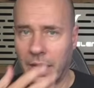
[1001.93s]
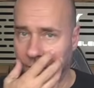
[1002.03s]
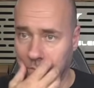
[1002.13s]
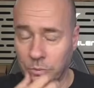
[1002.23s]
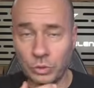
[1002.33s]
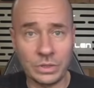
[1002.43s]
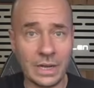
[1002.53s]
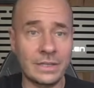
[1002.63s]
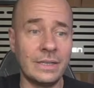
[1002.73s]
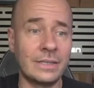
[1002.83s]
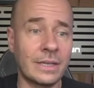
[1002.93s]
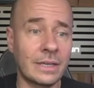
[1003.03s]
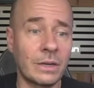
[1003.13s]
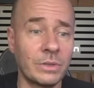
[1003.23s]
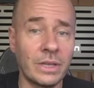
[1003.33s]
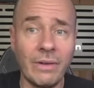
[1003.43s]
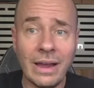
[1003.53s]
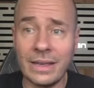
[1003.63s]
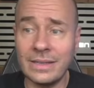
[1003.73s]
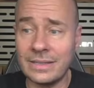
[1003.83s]
Hani bu sadece Instagram'ında
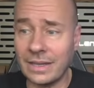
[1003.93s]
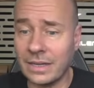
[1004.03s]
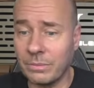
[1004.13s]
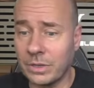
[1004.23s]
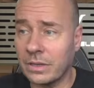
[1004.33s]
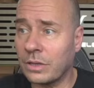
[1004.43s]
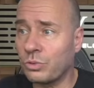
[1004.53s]
var ya Instagram'ını da